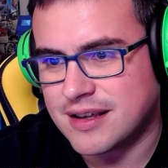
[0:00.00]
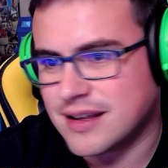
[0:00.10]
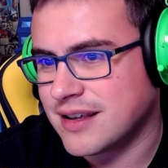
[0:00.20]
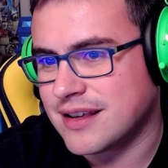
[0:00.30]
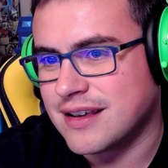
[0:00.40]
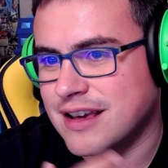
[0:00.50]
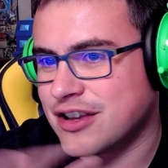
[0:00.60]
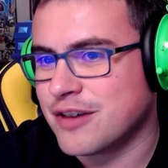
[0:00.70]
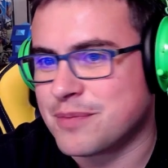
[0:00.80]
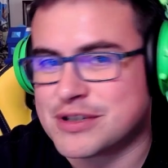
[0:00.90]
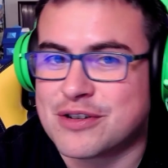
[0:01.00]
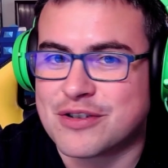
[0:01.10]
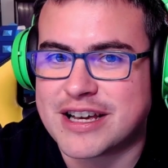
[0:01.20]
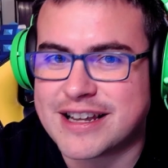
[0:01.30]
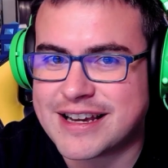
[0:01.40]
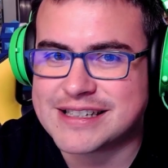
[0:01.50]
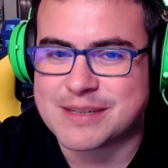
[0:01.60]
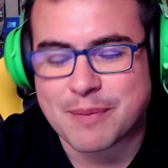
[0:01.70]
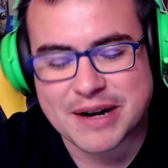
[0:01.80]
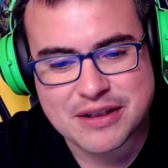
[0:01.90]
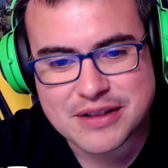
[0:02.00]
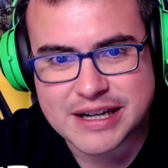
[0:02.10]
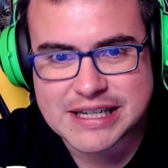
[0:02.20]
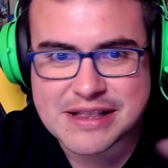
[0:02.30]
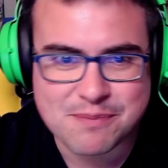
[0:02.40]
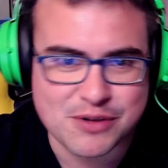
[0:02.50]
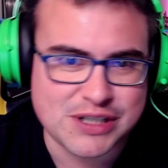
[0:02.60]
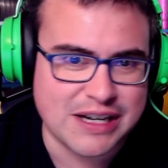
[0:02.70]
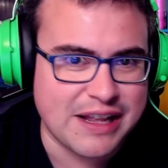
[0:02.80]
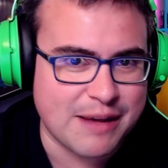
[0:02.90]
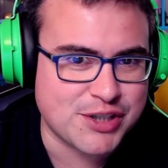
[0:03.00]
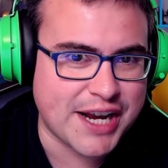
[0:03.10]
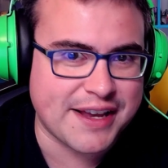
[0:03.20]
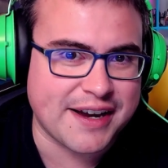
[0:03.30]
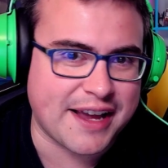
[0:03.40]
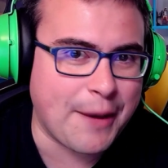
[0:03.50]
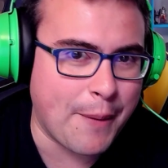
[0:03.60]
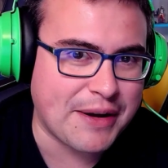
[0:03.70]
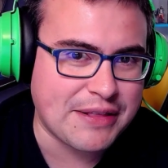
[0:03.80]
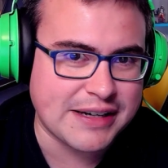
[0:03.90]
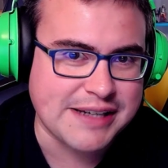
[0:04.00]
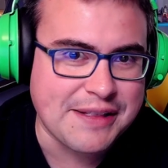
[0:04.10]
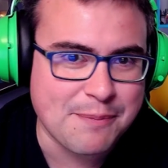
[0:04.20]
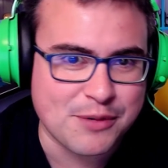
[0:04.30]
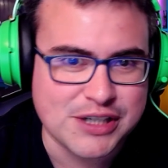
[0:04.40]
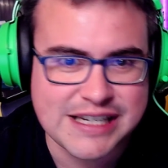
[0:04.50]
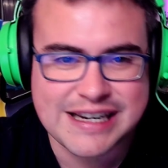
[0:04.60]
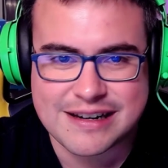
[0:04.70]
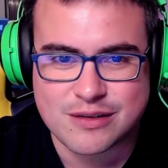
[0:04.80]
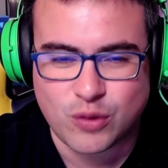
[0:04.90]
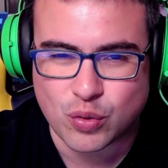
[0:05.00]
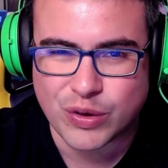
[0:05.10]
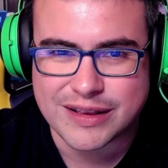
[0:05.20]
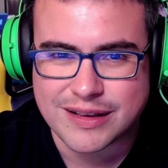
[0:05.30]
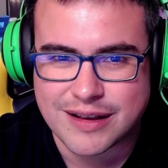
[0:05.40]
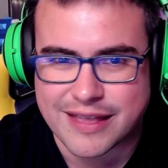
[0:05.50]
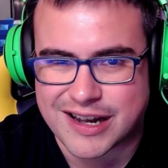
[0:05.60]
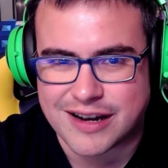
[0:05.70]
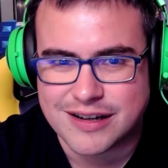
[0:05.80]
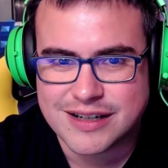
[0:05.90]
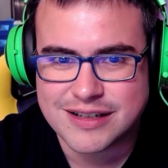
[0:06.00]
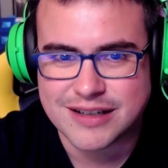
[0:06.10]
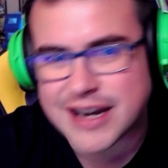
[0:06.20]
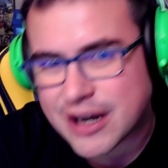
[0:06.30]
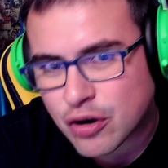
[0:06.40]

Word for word: Y, yo pues lo leeréis, me parece interesante, pues le damos caña, que no me parece interesante, pues tu tweet quedará en el